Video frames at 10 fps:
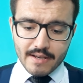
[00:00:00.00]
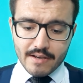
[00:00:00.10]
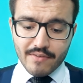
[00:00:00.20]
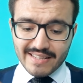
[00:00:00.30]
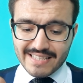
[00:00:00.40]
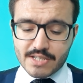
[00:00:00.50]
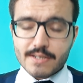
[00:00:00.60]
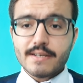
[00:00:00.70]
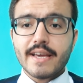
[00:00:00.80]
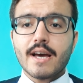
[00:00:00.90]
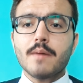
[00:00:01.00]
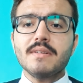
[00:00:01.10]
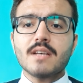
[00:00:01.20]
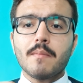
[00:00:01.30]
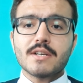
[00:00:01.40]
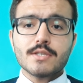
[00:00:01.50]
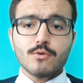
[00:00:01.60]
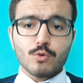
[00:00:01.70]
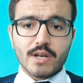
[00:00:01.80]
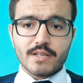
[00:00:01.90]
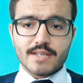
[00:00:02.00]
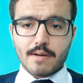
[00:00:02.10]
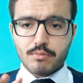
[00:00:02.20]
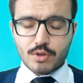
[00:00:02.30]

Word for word: e, ve dışı rekabet amaçlı kullanılacak.